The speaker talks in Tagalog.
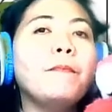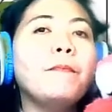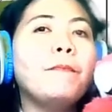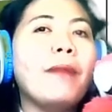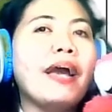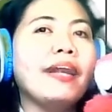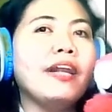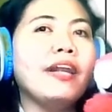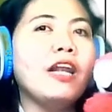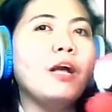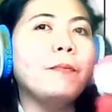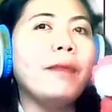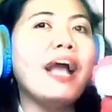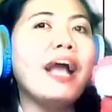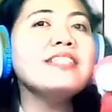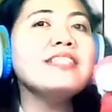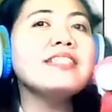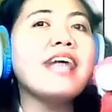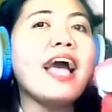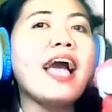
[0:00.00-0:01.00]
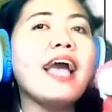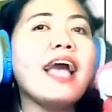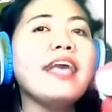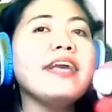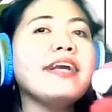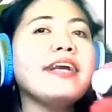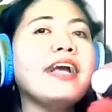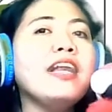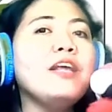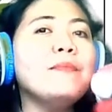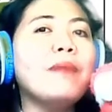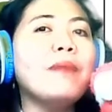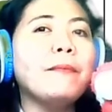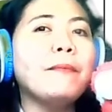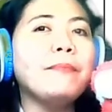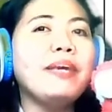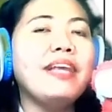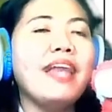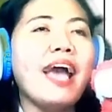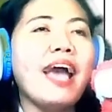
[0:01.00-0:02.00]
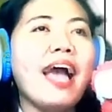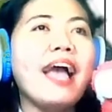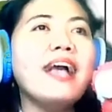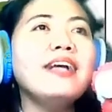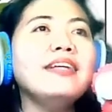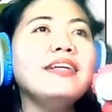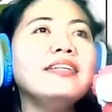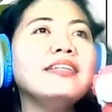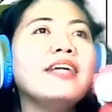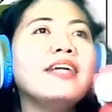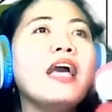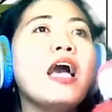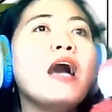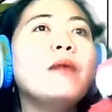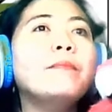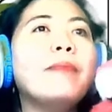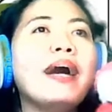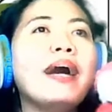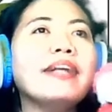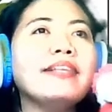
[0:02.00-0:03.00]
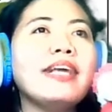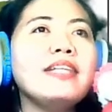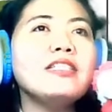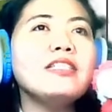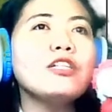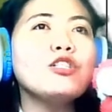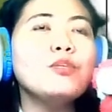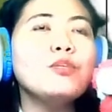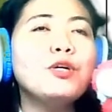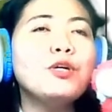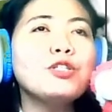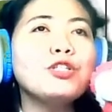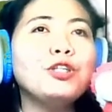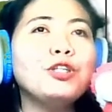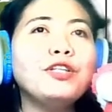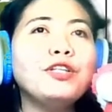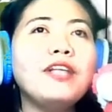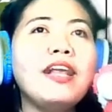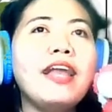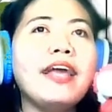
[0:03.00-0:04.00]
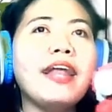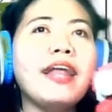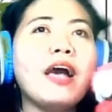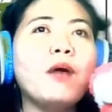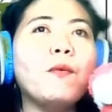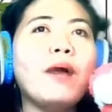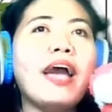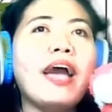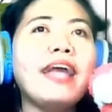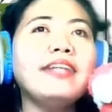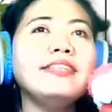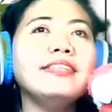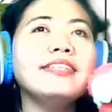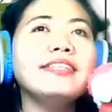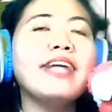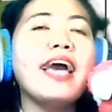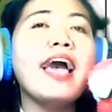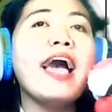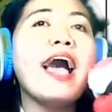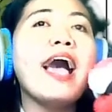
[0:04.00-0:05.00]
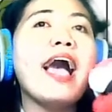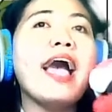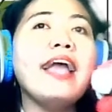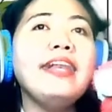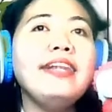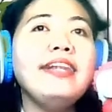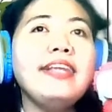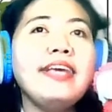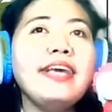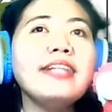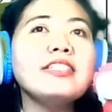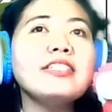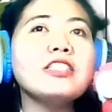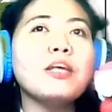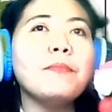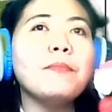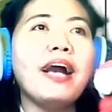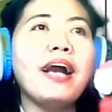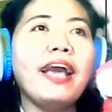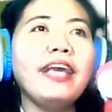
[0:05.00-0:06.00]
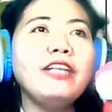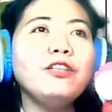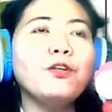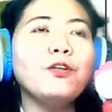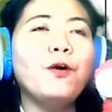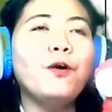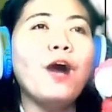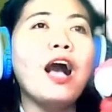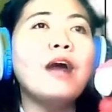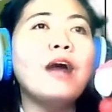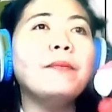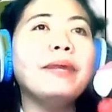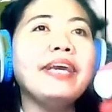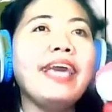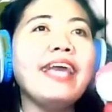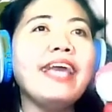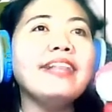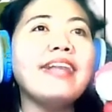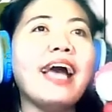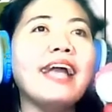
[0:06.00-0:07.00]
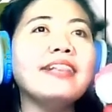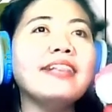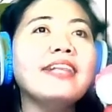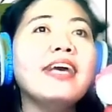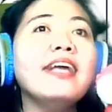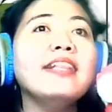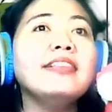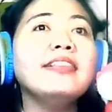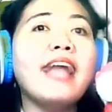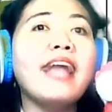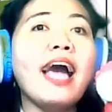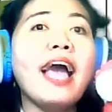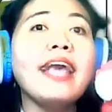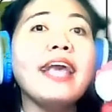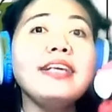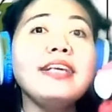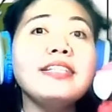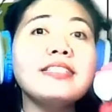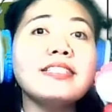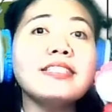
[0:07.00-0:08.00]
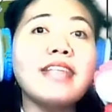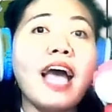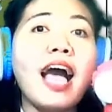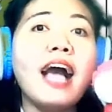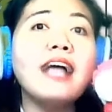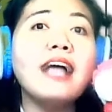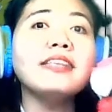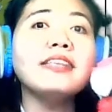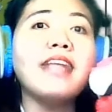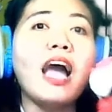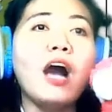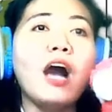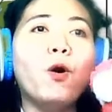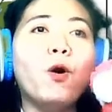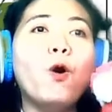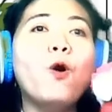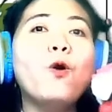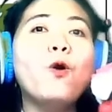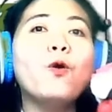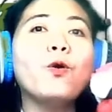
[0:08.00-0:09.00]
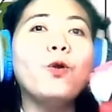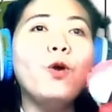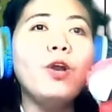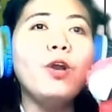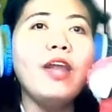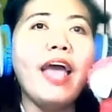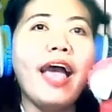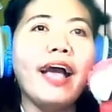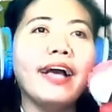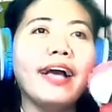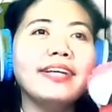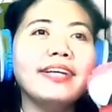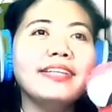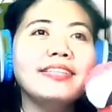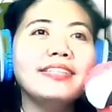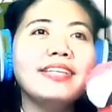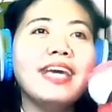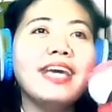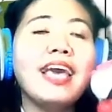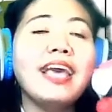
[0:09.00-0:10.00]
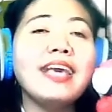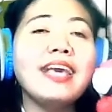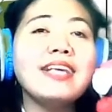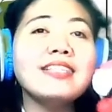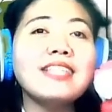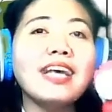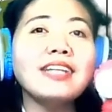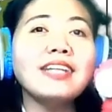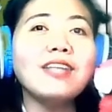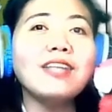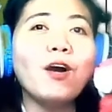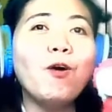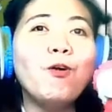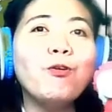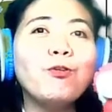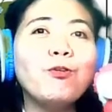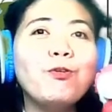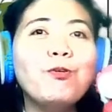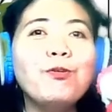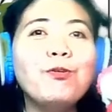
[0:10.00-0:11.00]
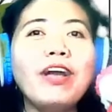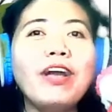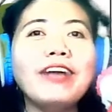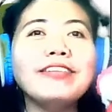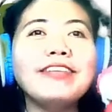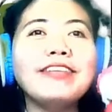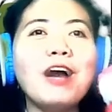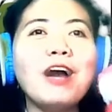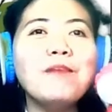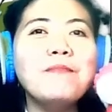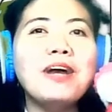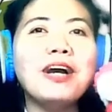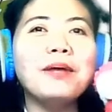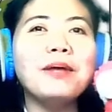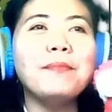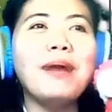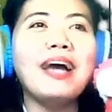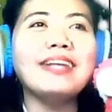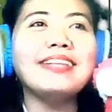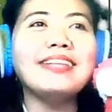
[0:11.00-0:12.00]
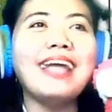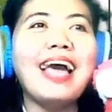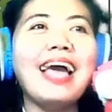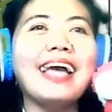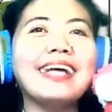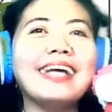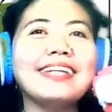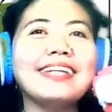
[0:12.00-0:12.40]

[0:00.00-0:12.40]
Para naman sa ikalimang bilang, batay sa sumusunod na larawan, alin sa mga ito ang may edad na isang taong gulang? Isang taong gulang daw mga bata.